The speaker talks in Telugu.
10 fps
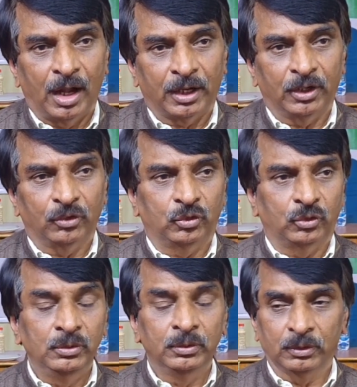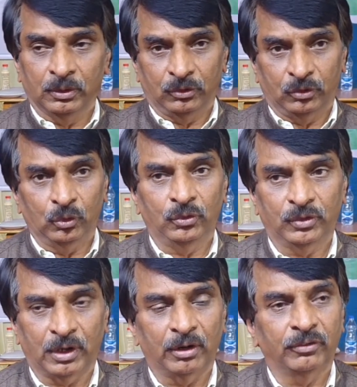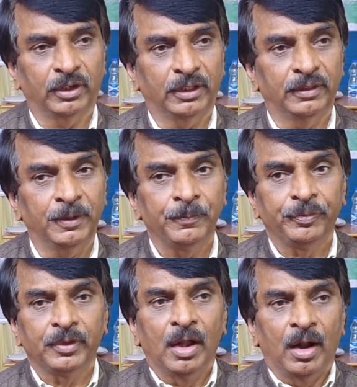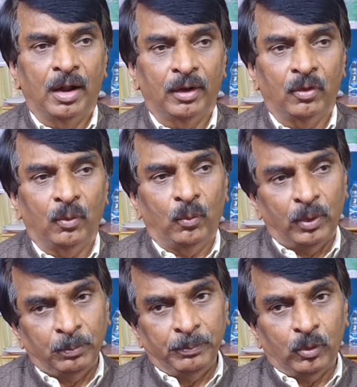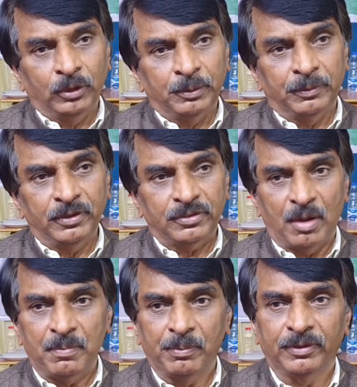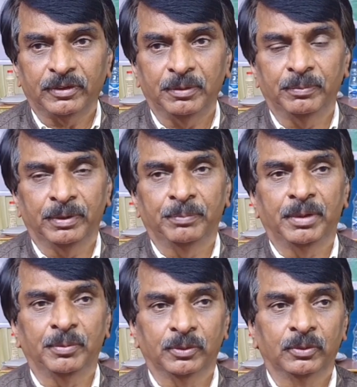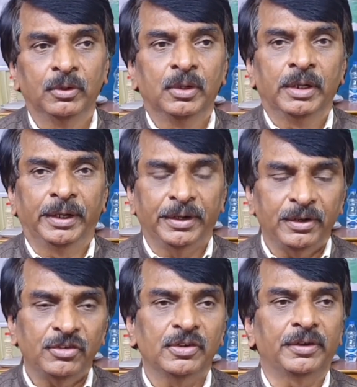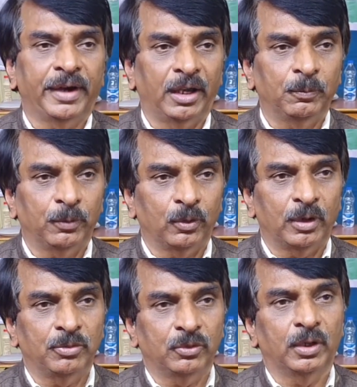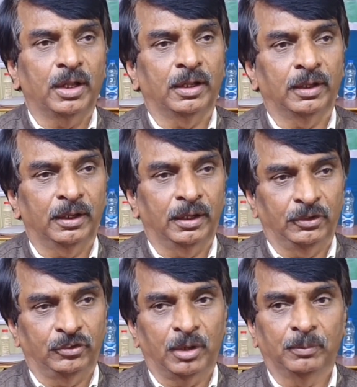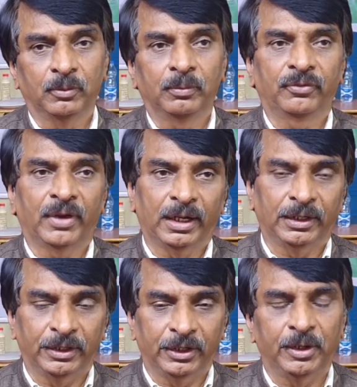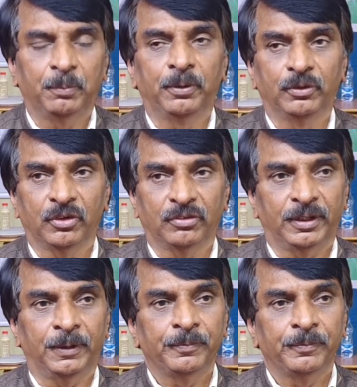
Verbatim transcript: అక్కడ చూసి రావడం జరిగింది కొంతమంది స్టాఫ్ మెంబర్స్కి మేము ఇంటర్నేషనల్ ట్రైనింగ్ ప్రోగ్రామ్స్ కూడా ఇచ్చాము ఫ్యాకల్టీని డెప్యూట్ చేసి